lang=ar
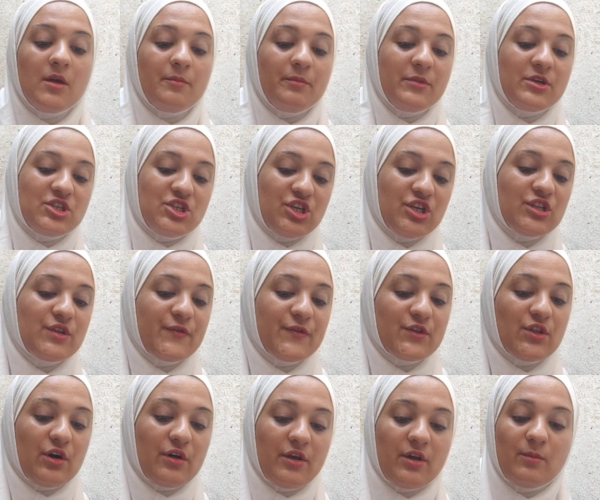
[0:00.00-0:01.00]
مشيت في
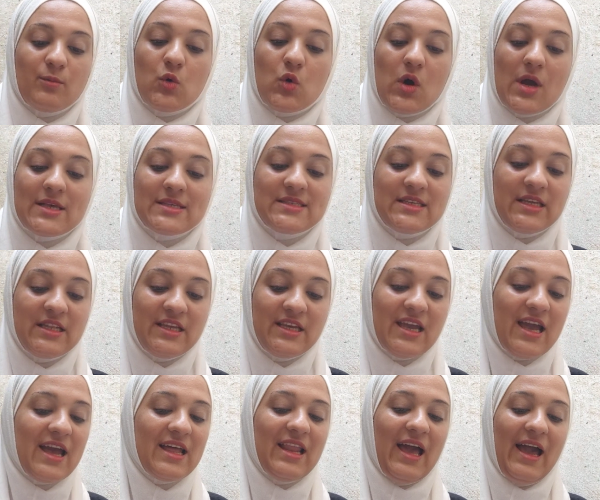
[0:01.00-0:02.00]
طريق موازي
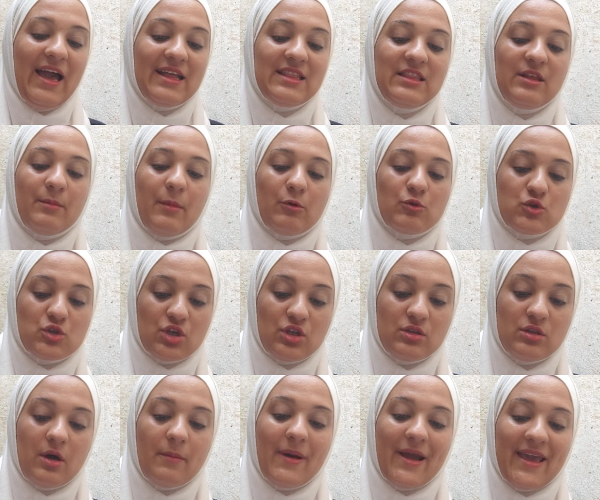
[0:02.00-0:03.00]
ليها لحد ما
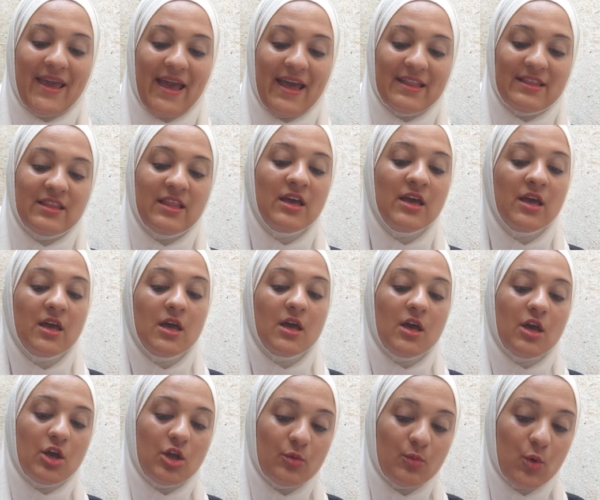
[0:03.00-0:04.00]
وصلنا مكان
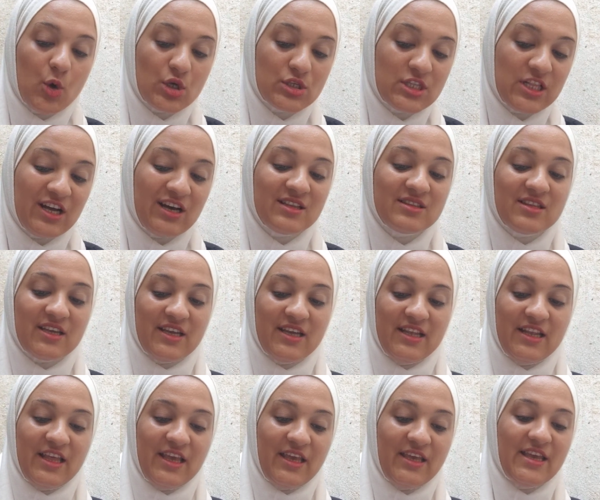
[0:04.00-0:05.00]
المواصلات
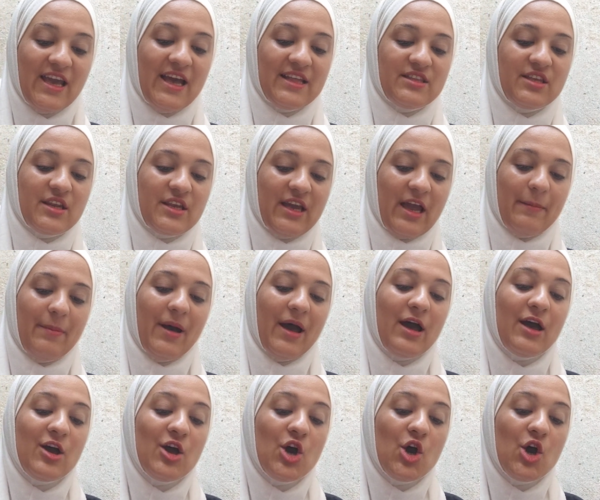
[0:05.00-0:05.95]
اللي هي هتركبها